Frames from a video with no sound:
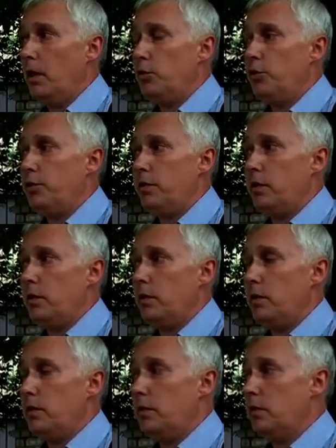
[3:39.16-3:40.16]
То есть э,
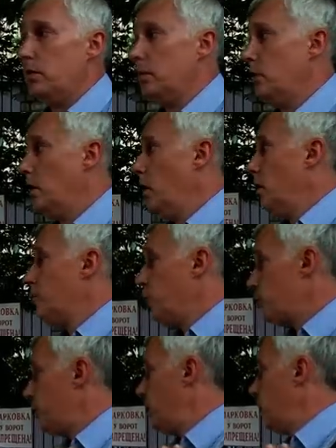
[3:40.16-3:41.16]

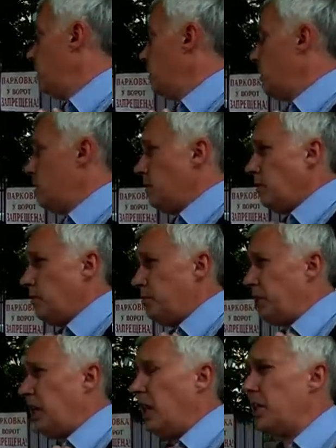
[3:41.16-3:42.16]
после
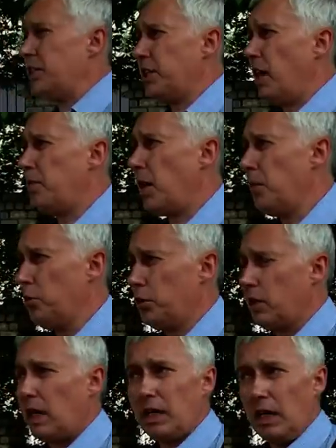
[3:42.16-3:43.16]
психологической
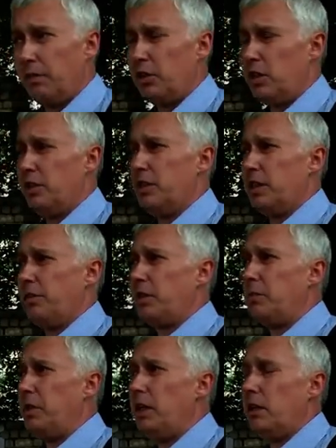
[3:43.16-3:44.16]
обработки, когда она вышла из этого
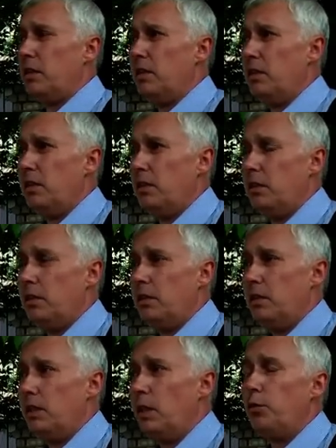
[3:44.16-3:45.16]
кабинета,
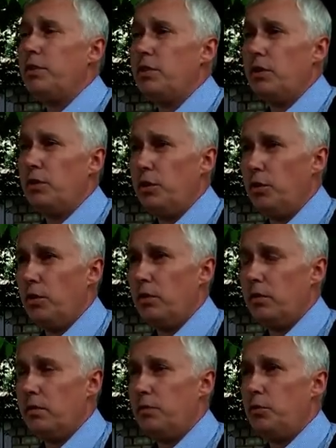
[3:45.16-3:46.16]
я увидел ее
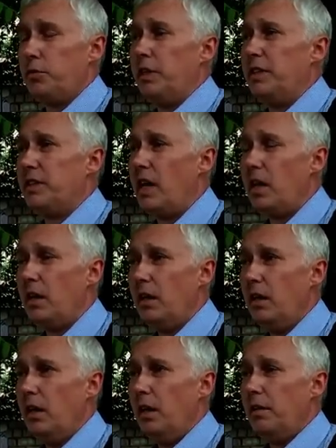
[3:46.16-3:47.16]
всю в слезах,
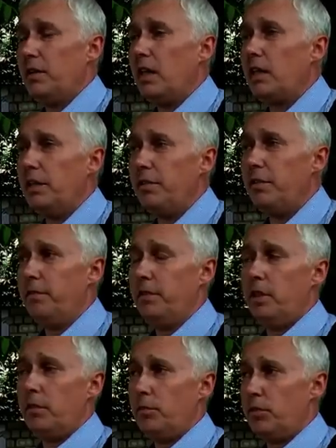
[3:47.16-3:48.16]
в надрыве, в
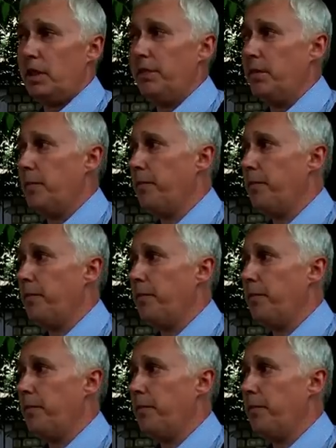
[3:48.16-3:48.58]
нервном срыве.